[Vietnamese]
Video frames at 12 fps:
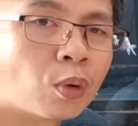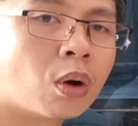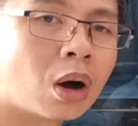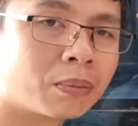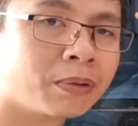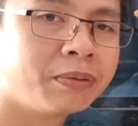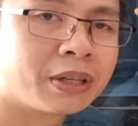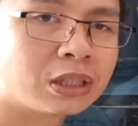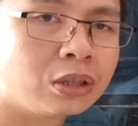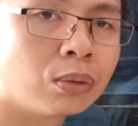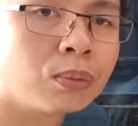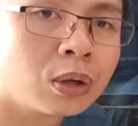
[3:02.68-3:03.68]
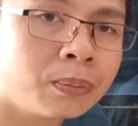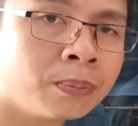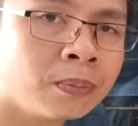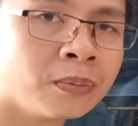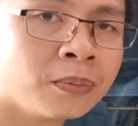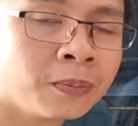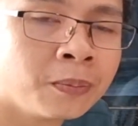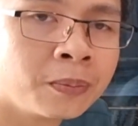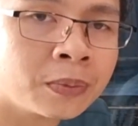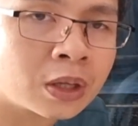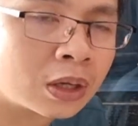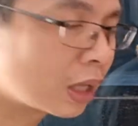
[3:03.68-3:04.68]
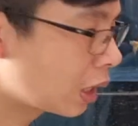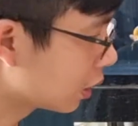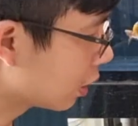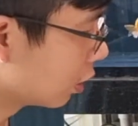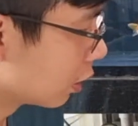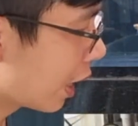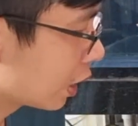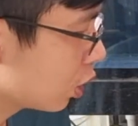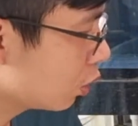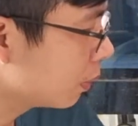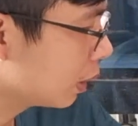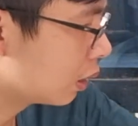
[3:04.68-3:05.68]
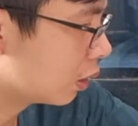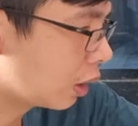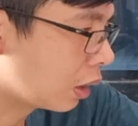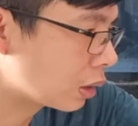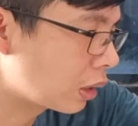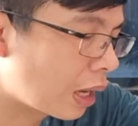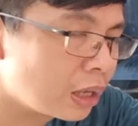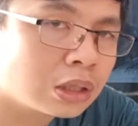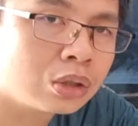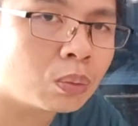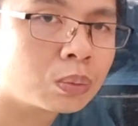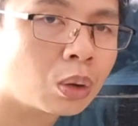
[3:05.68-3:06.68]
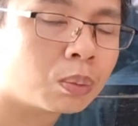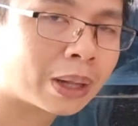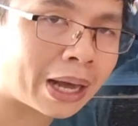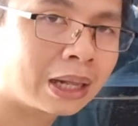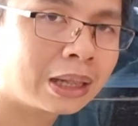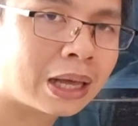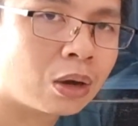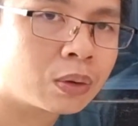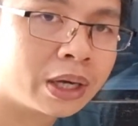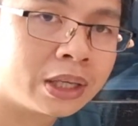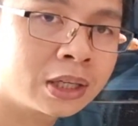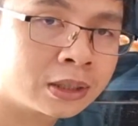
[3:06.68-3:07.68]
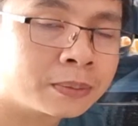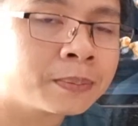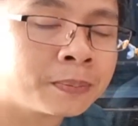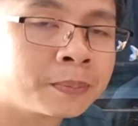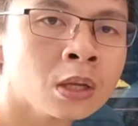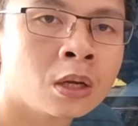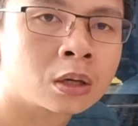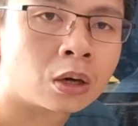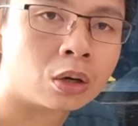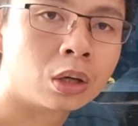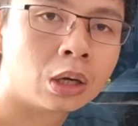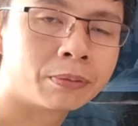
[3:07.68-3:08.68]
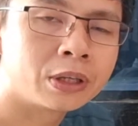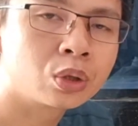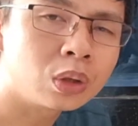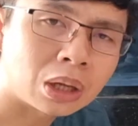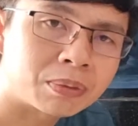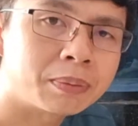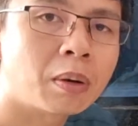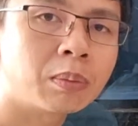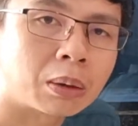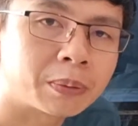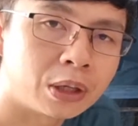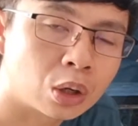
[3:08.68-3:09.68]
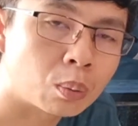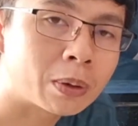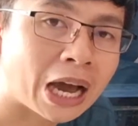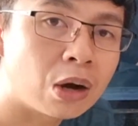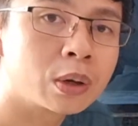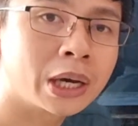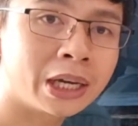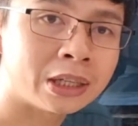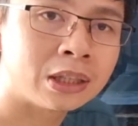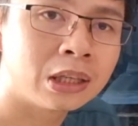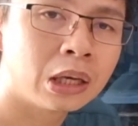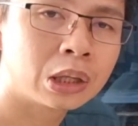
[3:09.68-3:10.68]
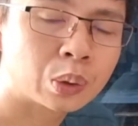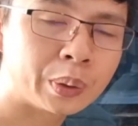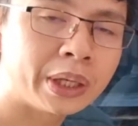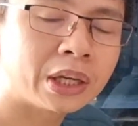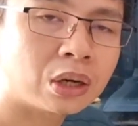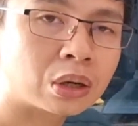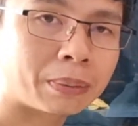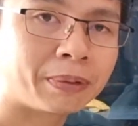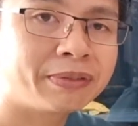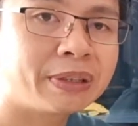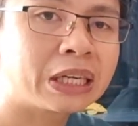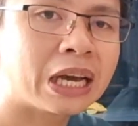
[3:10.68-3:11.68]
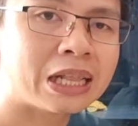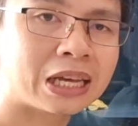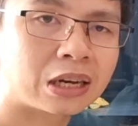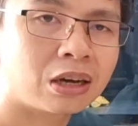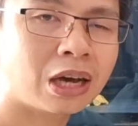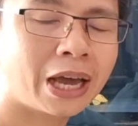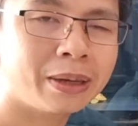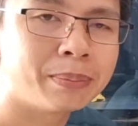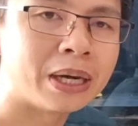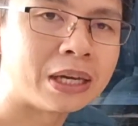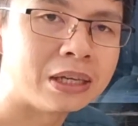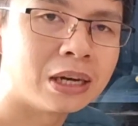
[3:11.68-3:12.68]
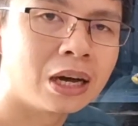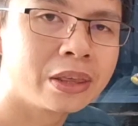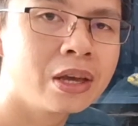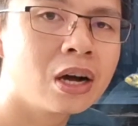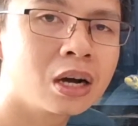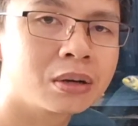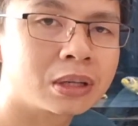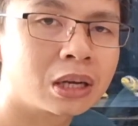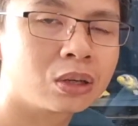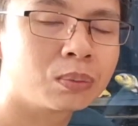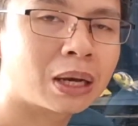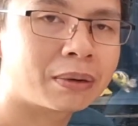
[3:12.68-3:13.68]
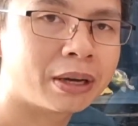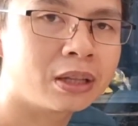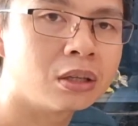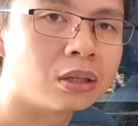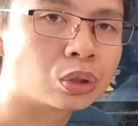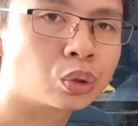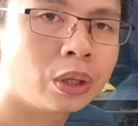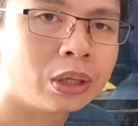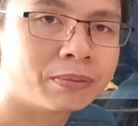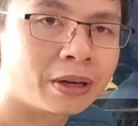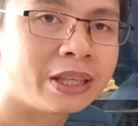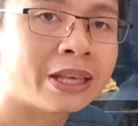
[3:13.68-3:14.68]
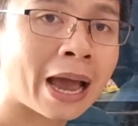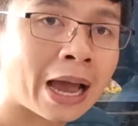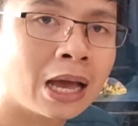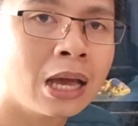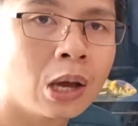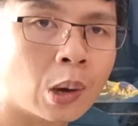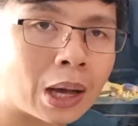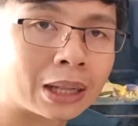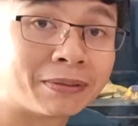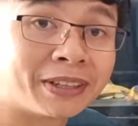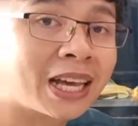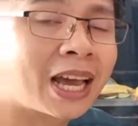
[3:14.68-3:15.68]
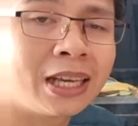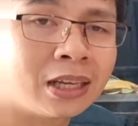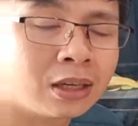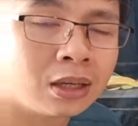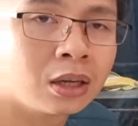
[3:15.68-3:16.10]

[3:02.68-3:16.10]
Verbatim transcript: phù hợp với việc sử dụng room. Cho nên là thường đa số mình thấy sử dụng thùng lắng là ok nhất. Còn về túi lọc và bông lọc thì nó cũng khá ok. Tuy nhiên nó gặp cái vấn đề là nó hay bị dơ, nên chúng ta phải thường xuyên phải giặt hoặc là phải thay.